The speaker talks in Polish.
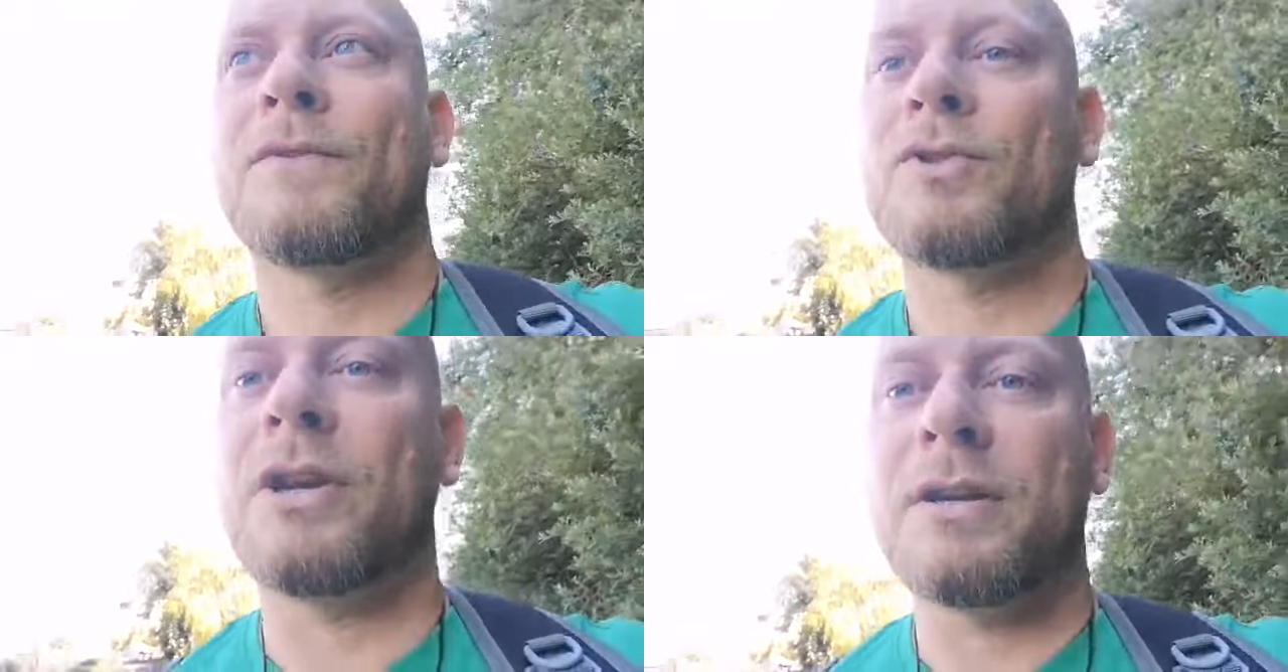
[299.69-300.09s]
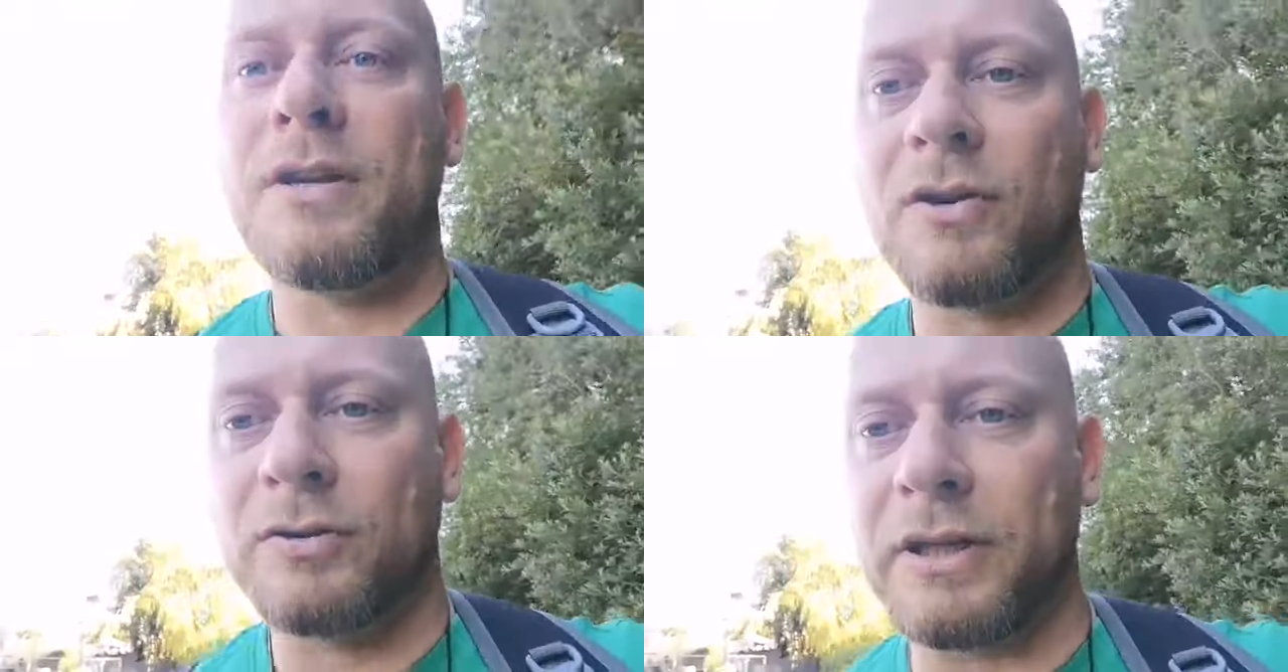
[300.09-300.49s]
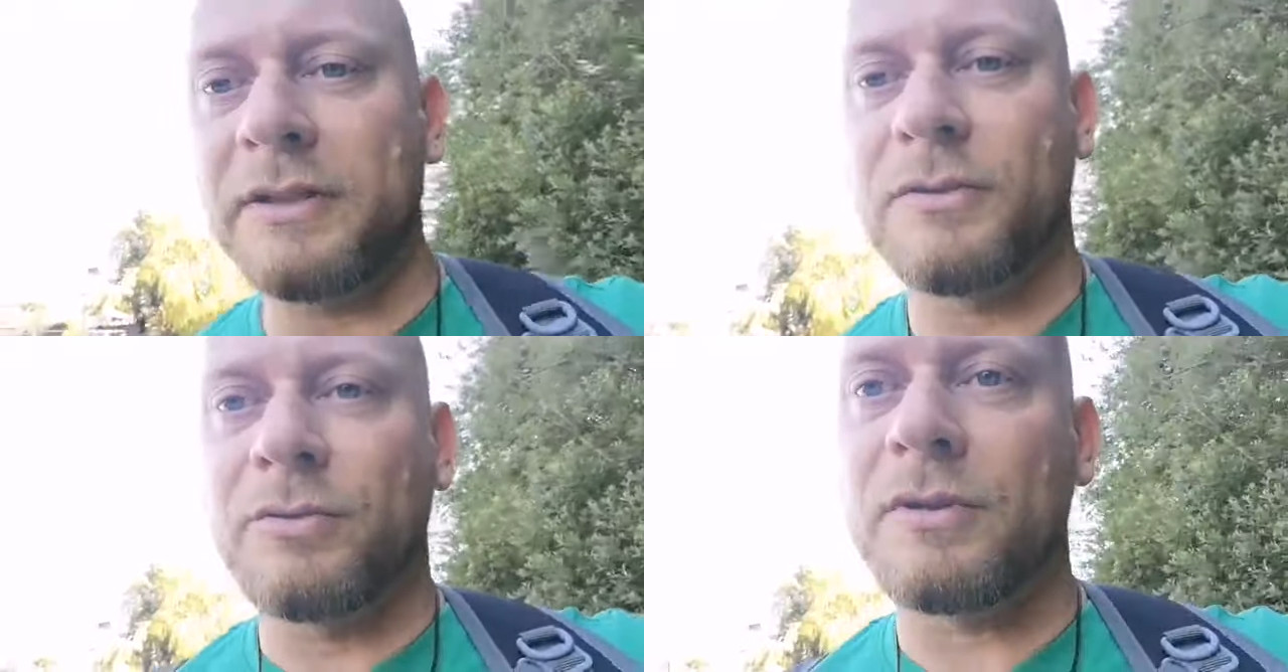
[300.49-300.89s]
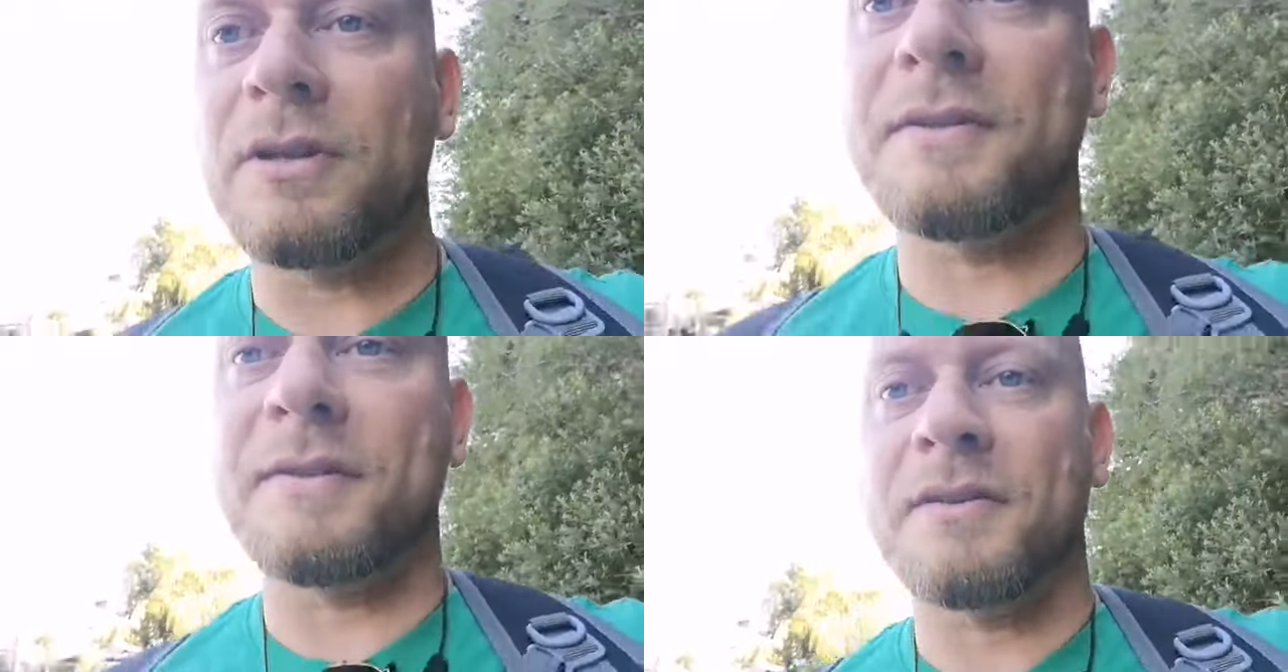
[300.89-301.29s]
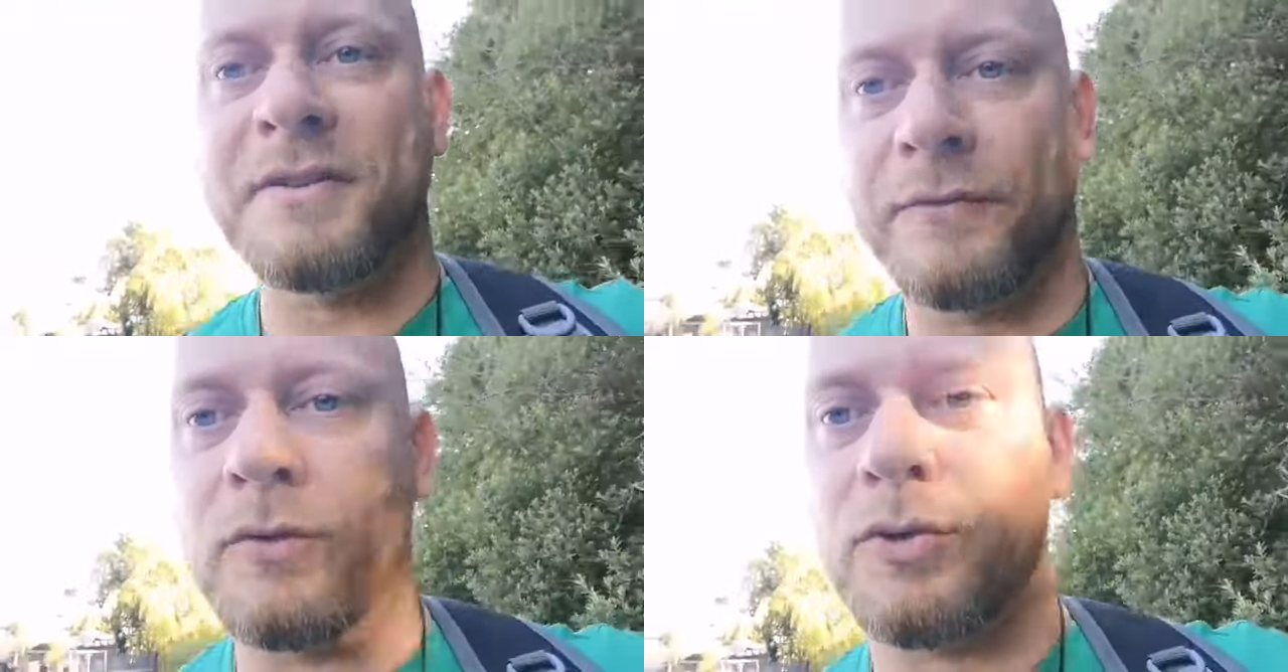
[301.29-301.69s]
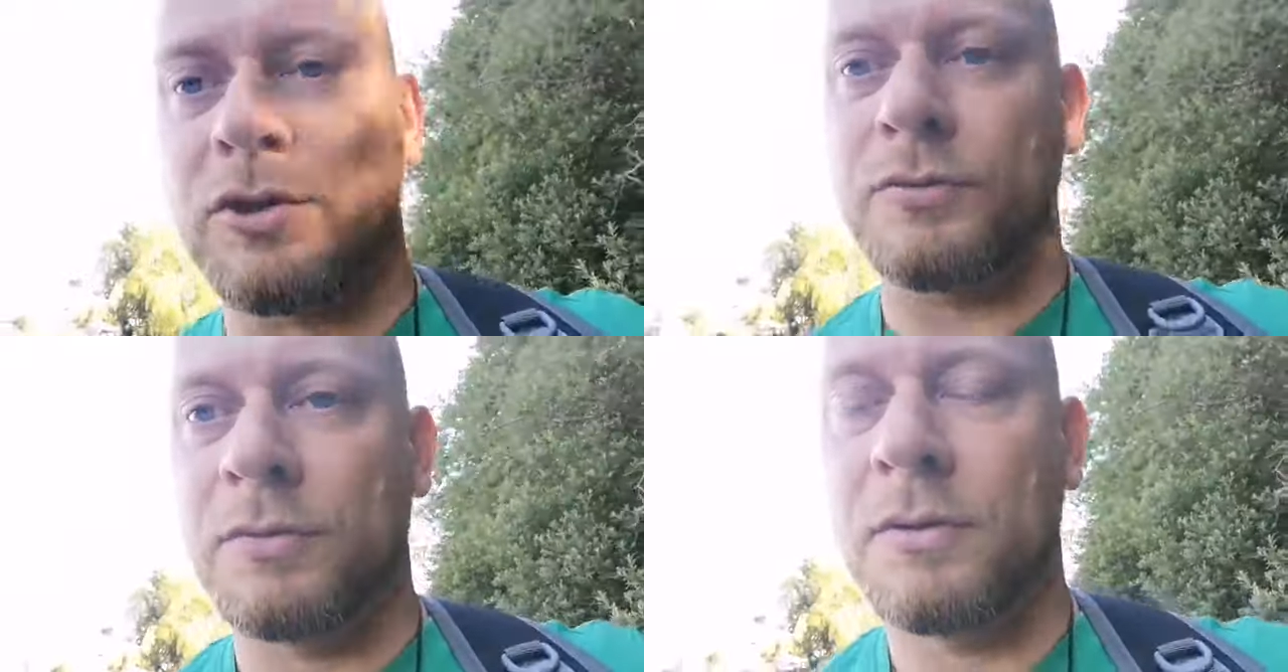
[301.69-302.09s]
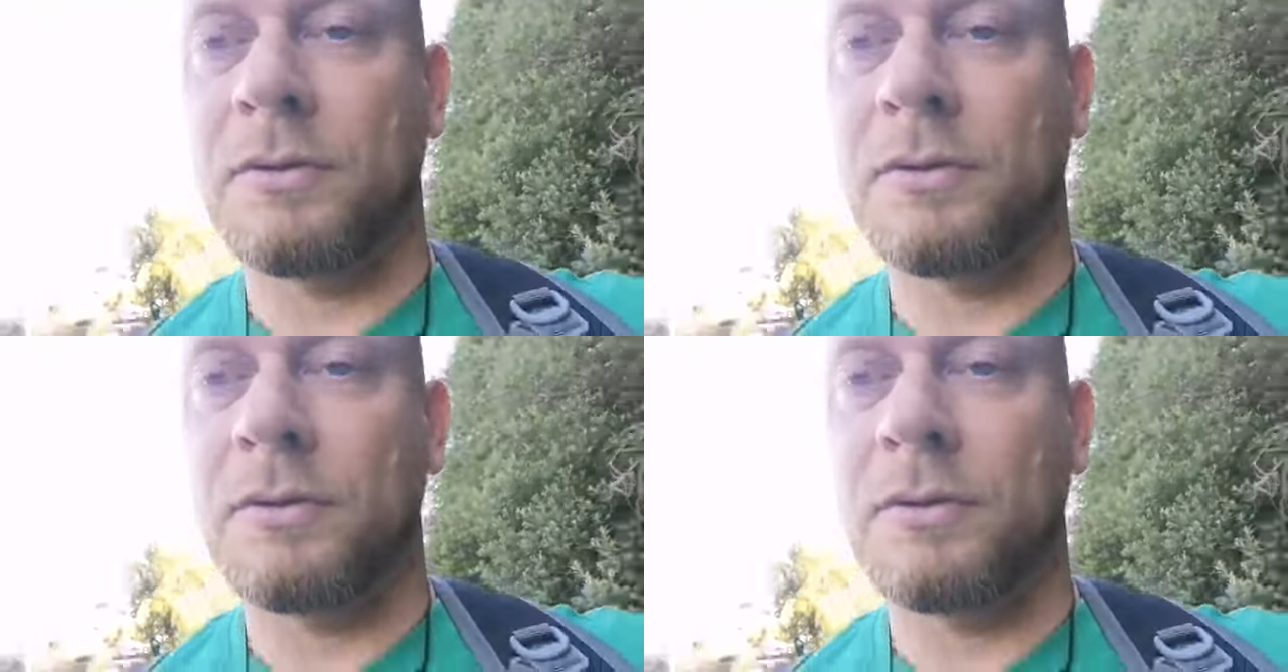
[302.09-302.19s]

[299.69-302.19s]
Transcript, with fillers: że jako ten, który nas stworzył,